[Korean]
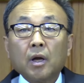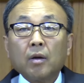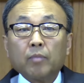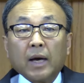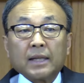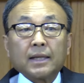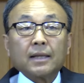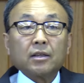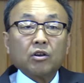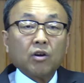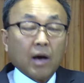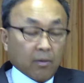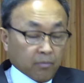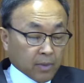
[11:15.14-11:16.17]

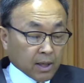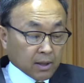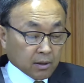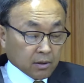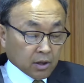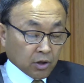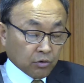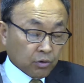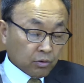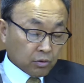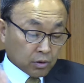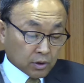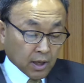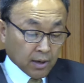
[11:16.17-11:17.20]
받아들이고 안 받아들이고는
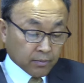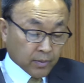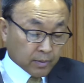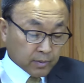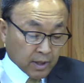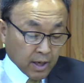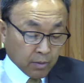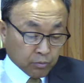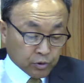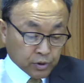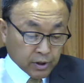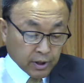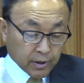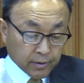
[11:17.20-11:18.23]
그 사람들의
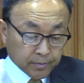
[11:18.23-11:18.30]
문제예요.